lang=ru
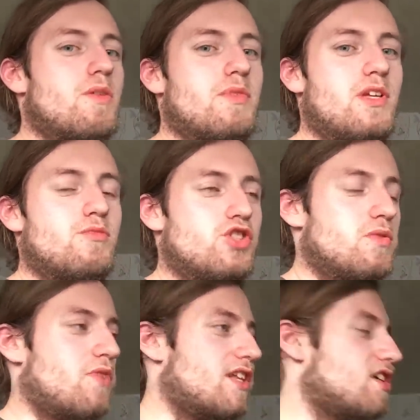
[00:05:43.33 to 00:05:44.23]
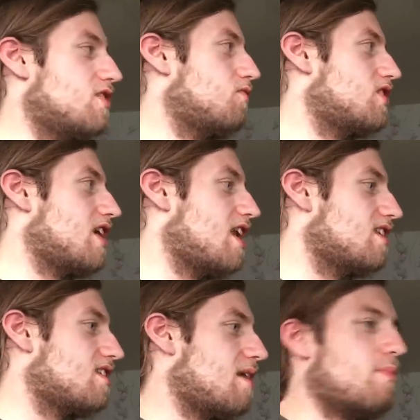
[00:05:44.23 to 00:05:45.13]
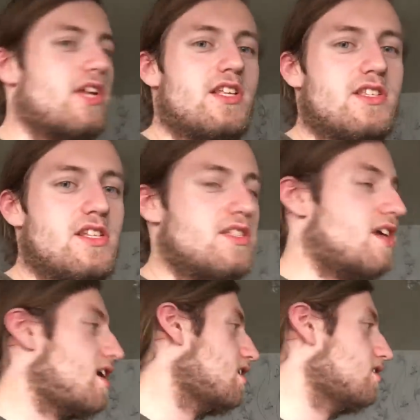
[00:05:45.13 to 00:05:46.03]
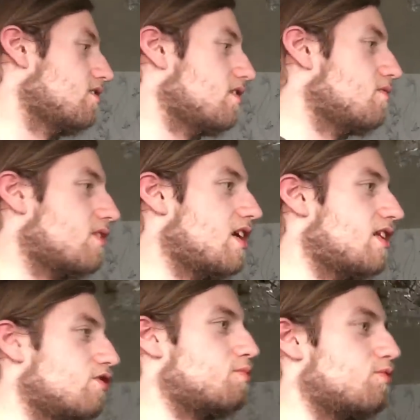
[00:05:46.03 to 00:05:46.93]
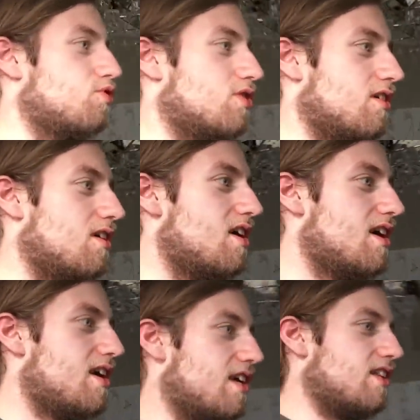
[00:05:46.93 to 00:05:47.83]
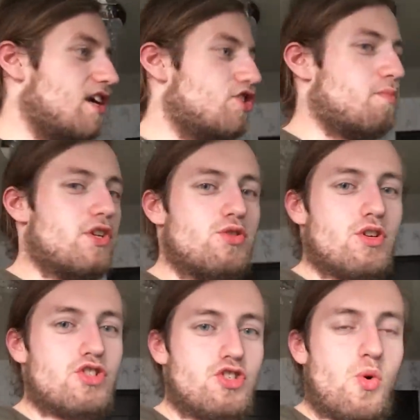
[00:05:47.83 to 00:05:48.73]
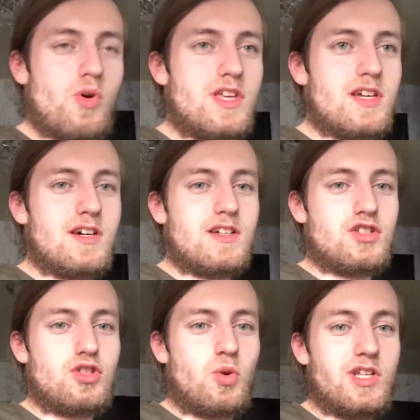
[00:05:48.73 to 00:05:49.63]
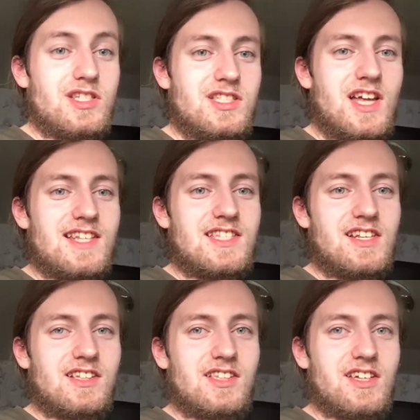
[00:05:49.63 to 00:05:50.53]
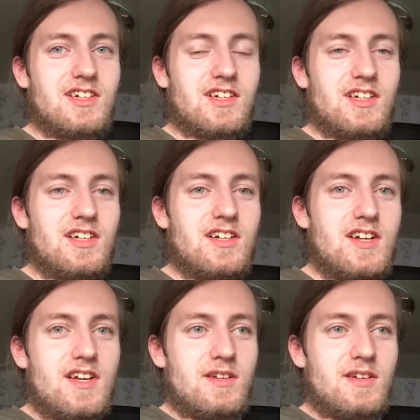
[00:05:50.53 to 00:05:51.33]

А потому что, Вадь, есть официальный запрет, нельзя, и ты не выкладываешь, потому что иначе придет злой, э, злой издатель этой игры,